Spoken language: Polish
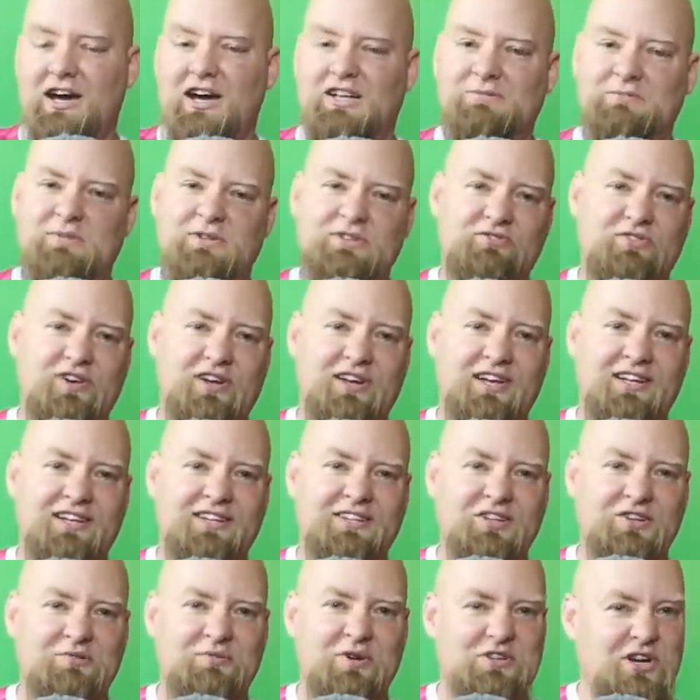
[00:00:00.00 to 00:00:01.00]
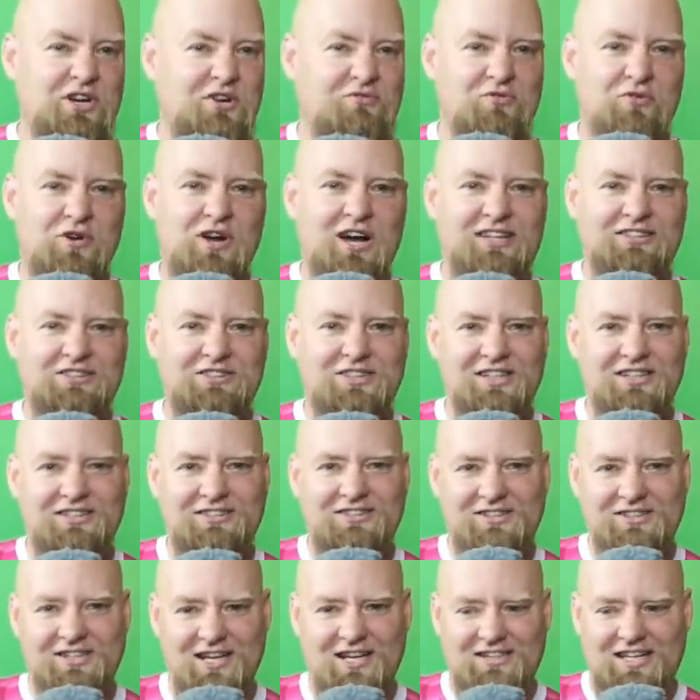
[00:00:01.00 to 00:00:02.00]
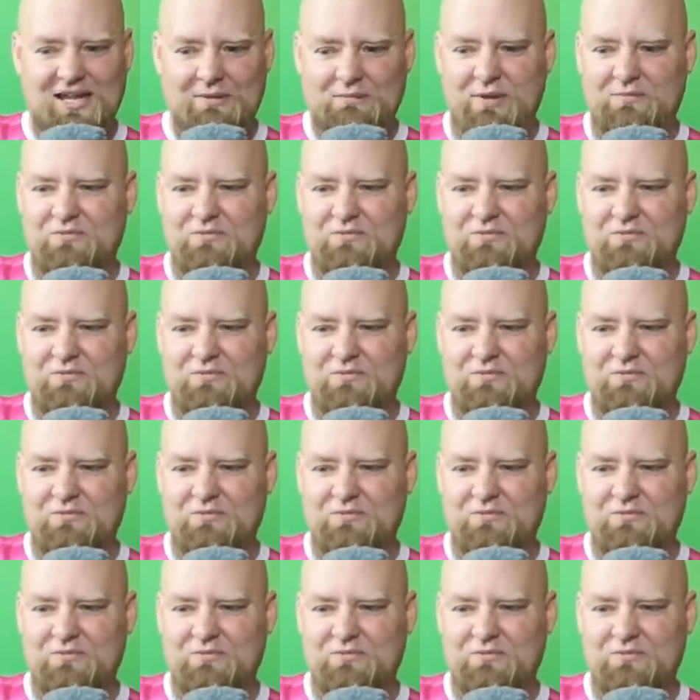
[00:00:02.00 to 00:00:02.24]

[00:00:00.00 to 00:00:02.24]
atmosfera na tych meczach w Ugandzie jest jak dla mnie